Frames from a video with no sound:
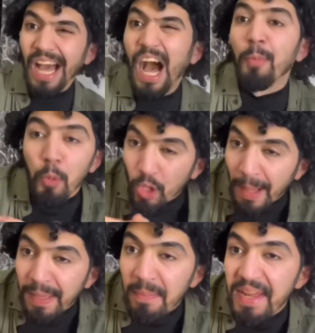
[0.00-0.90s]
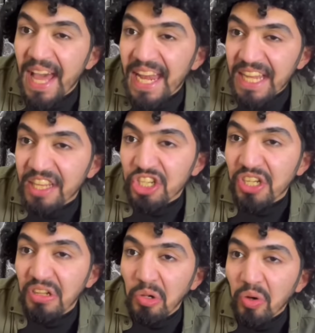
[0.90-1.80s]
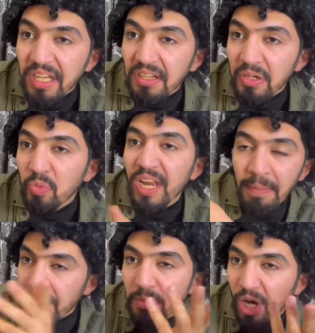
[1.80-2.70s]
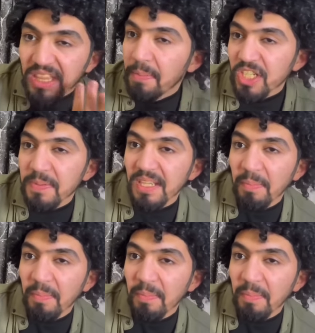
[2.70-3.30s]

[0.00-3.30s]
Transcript: ابوك عم بيعمل اعلان لشركه الكولا ولا عم بيعمل مقدمه ايش عم يصير